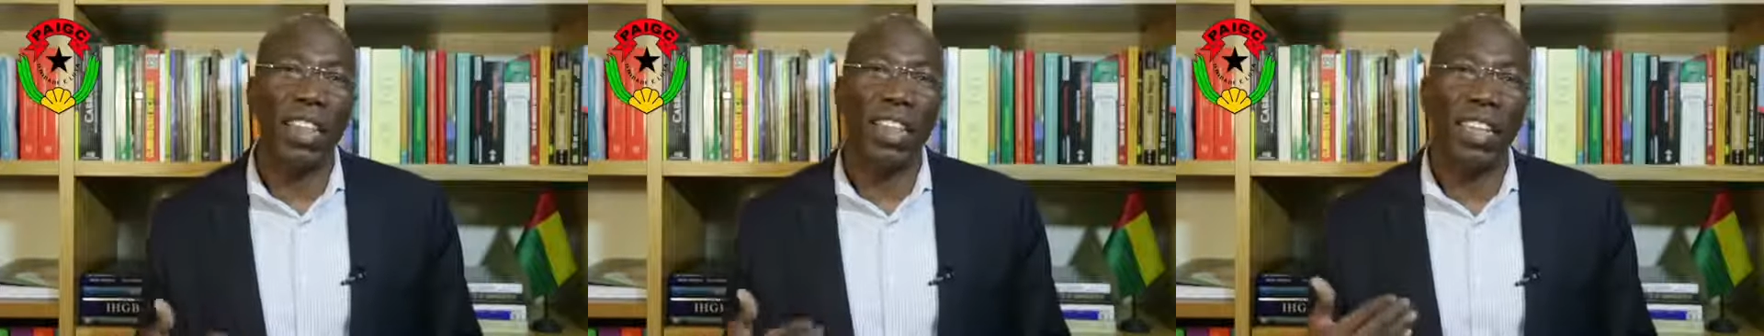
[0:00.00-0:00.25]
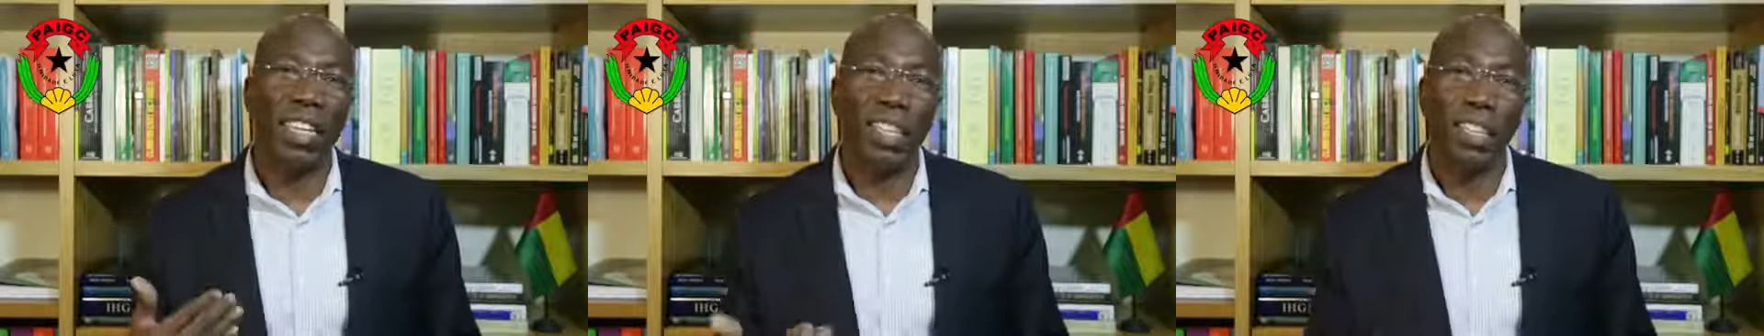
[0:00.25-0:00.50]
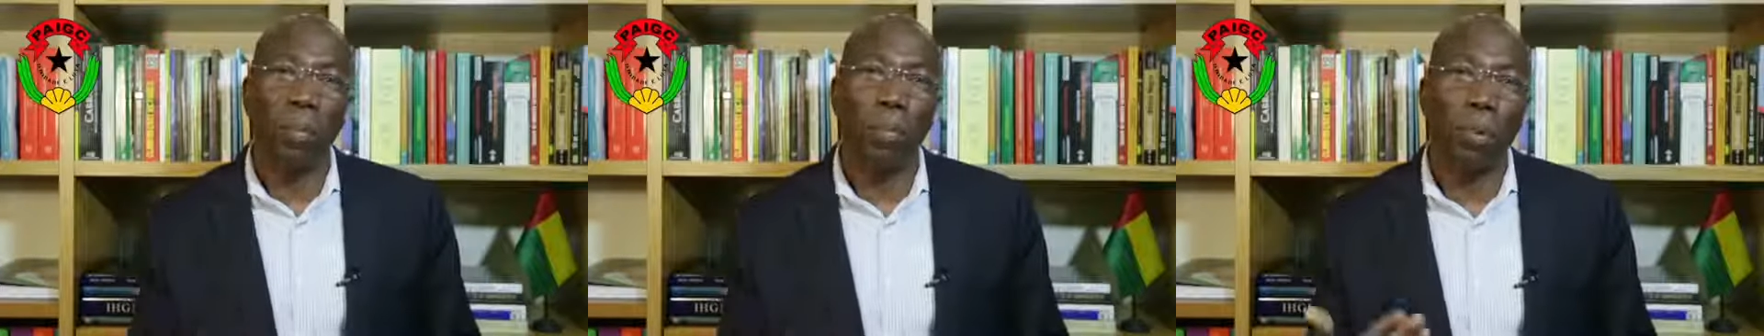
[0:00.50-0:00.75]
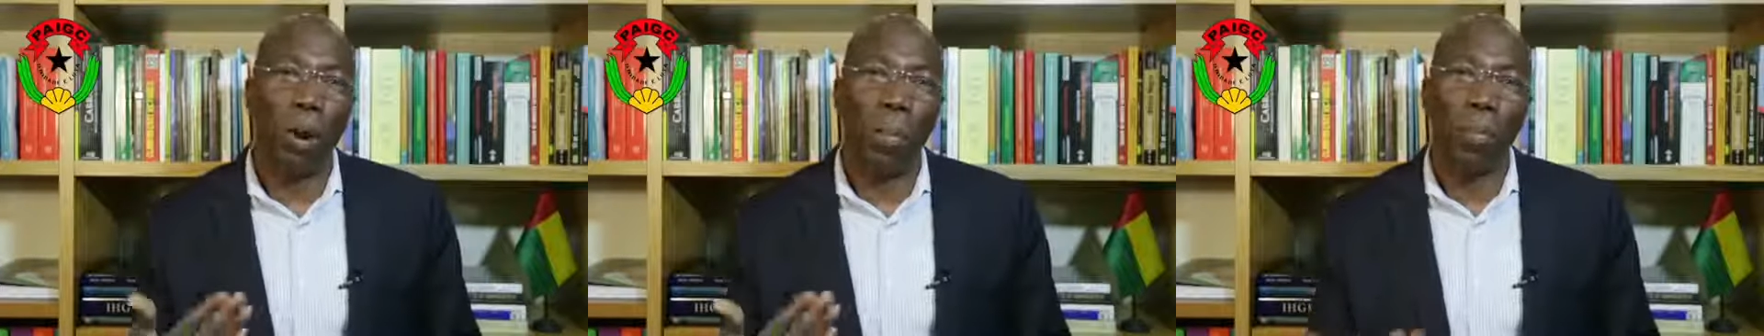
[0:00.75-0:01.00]
a atingir
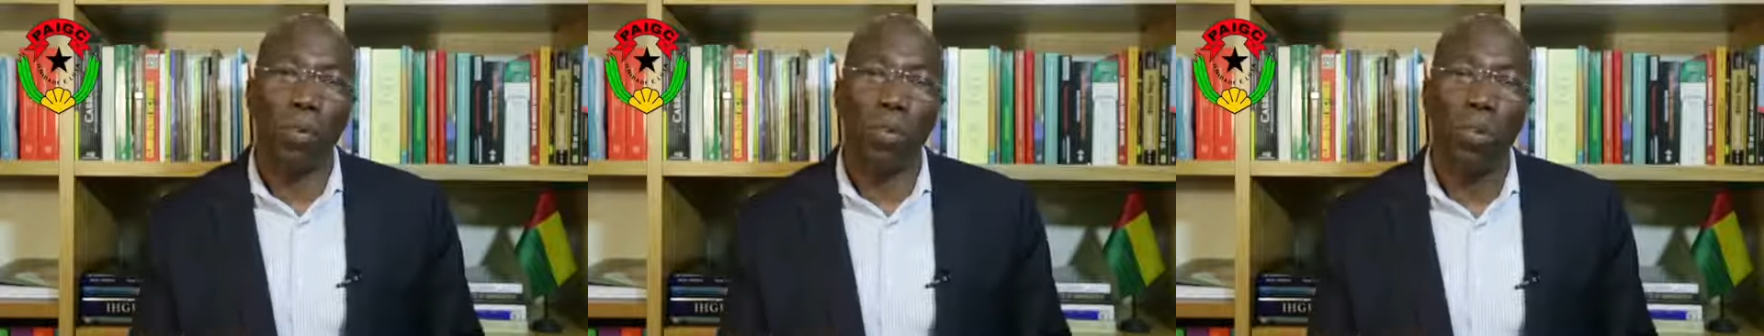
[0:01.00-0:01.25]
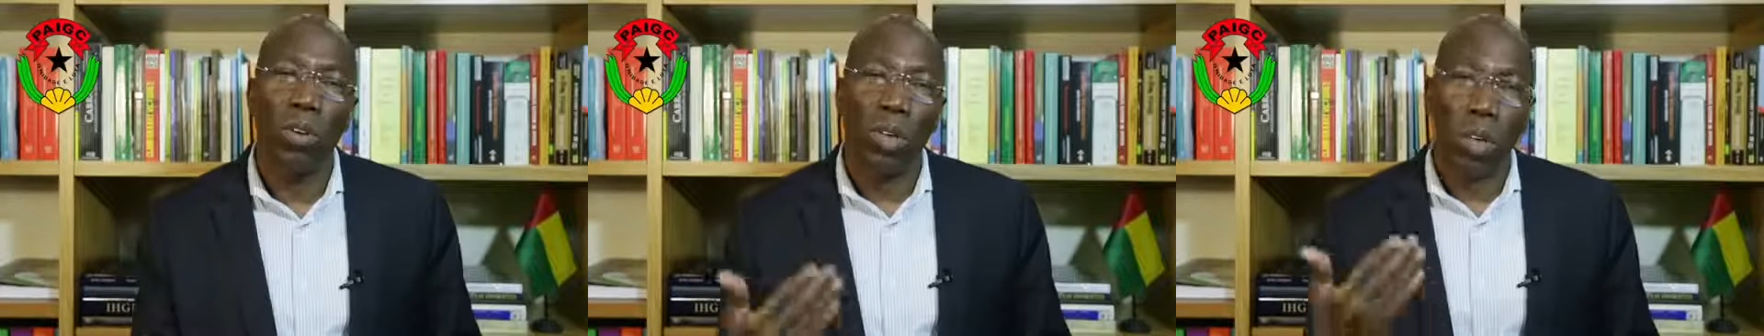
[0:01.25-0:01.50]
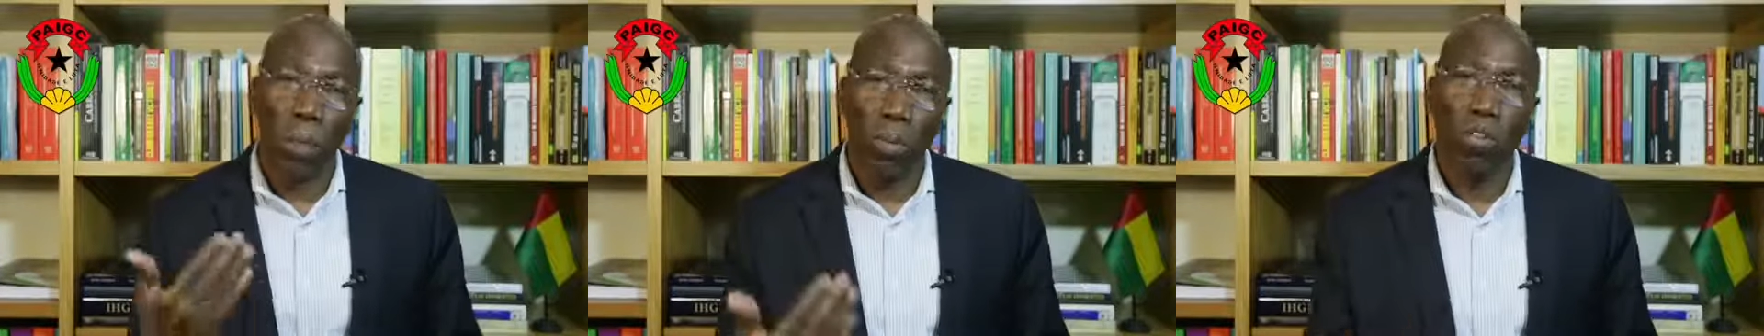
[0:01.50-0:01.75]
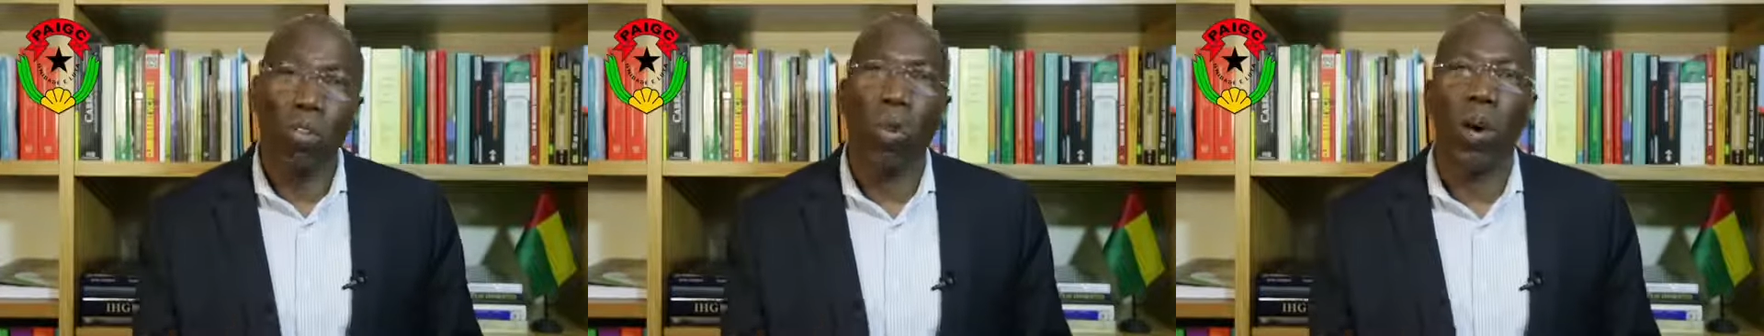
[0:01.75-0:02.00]
próprio
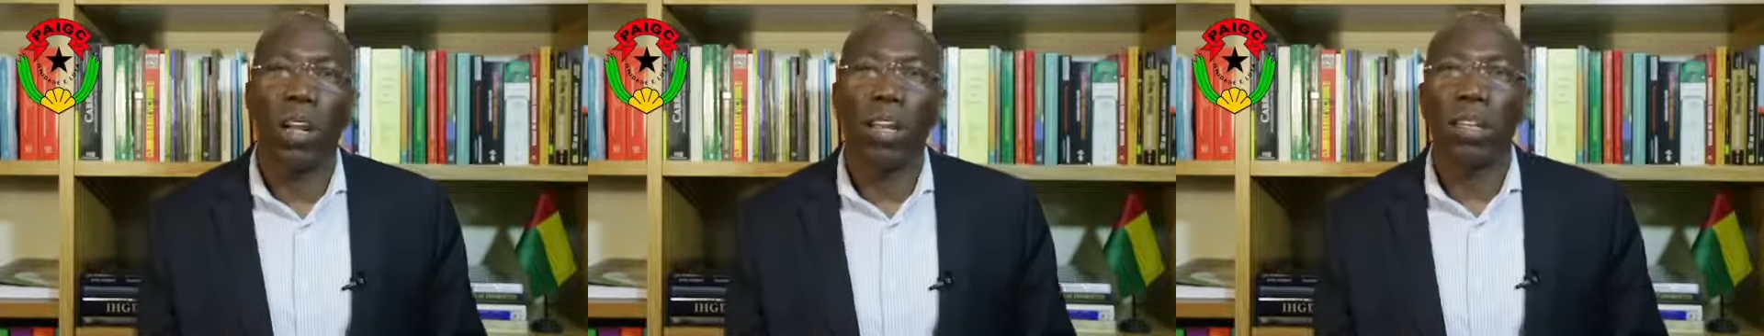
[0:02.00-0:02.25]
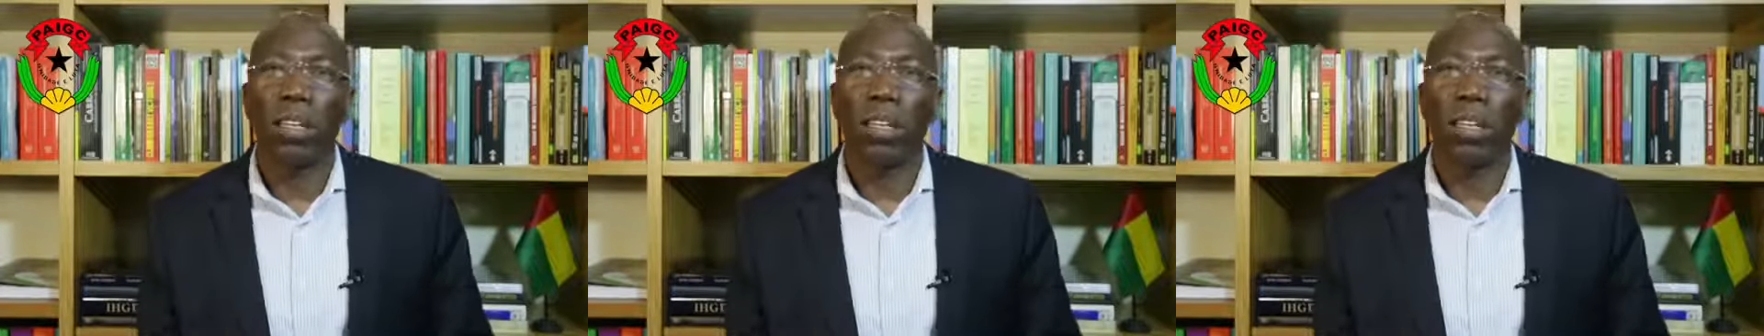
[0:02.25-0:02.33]
pessoa.